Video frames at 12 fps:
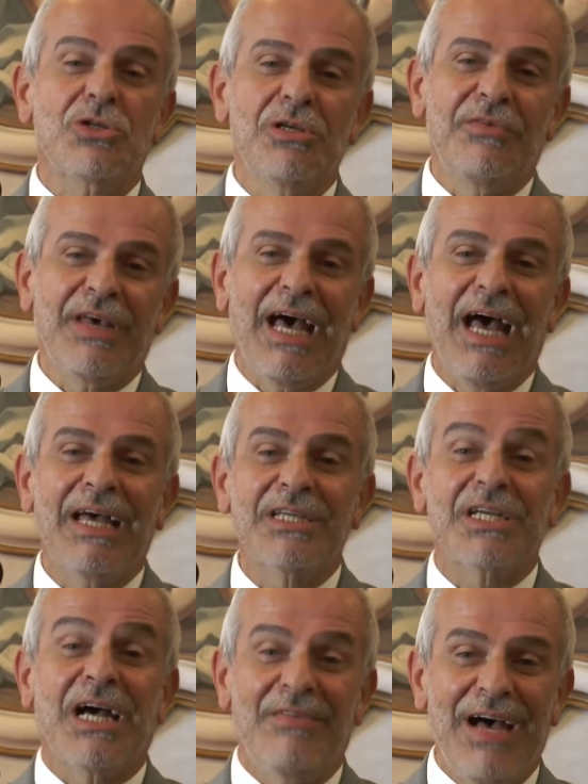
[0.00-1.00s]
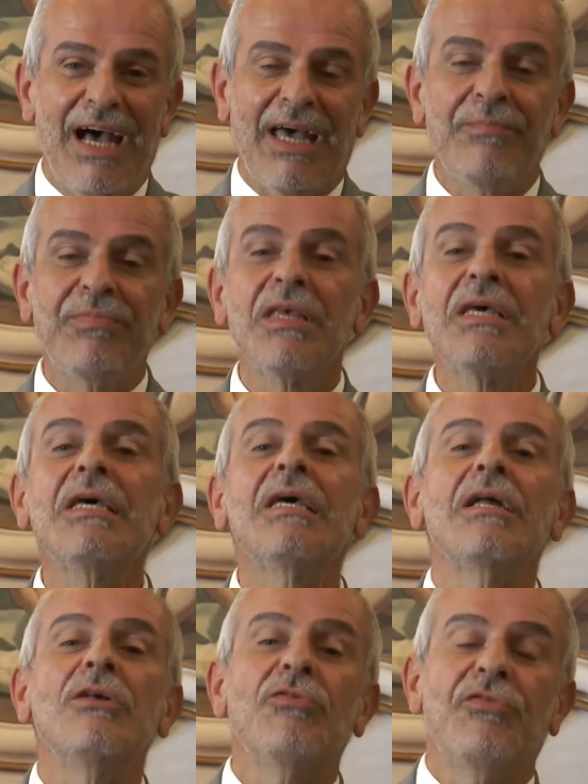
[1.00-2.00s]
significa sgravare
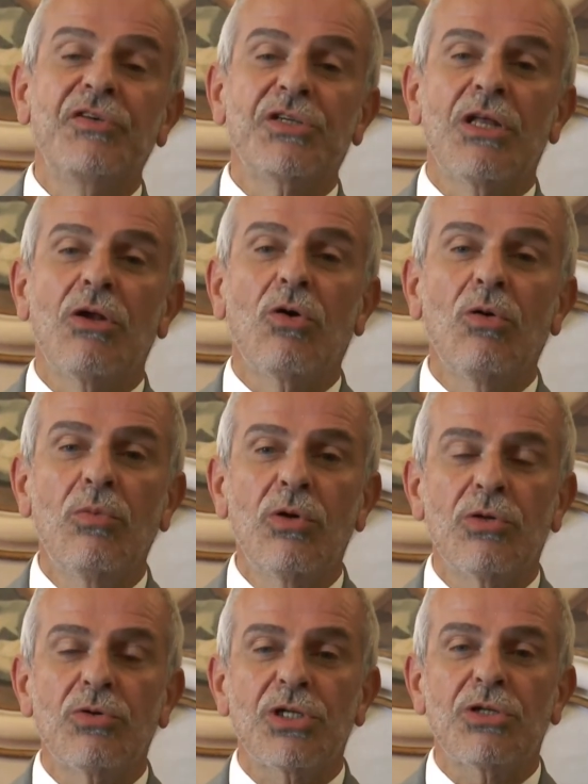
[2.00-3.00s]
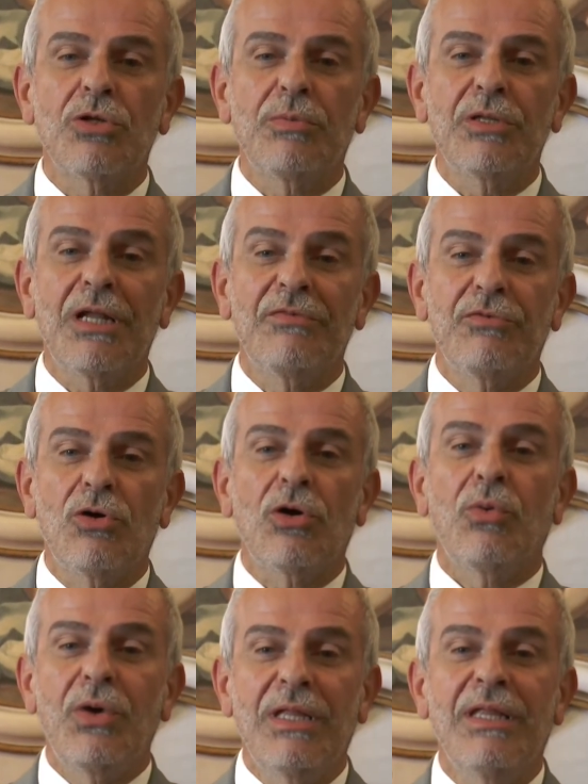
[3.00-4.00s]
gli uffici del comune di un certo tipo di lavoro e
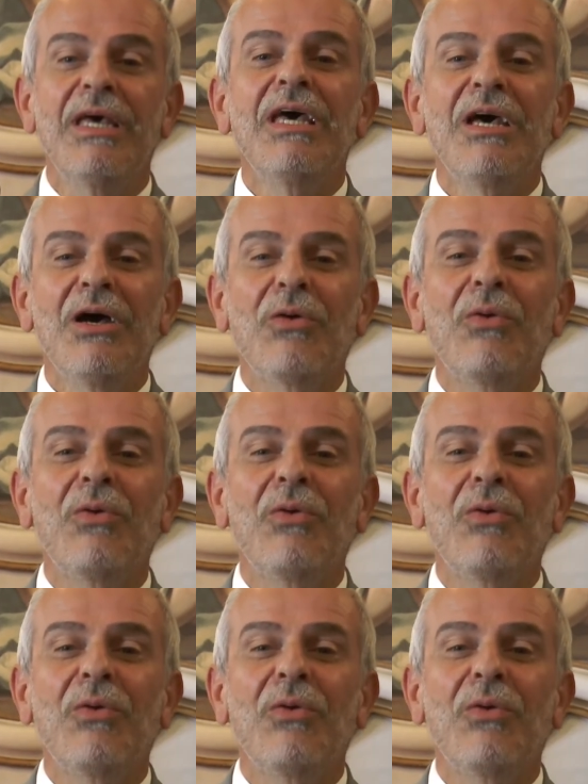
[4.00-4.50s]
quindi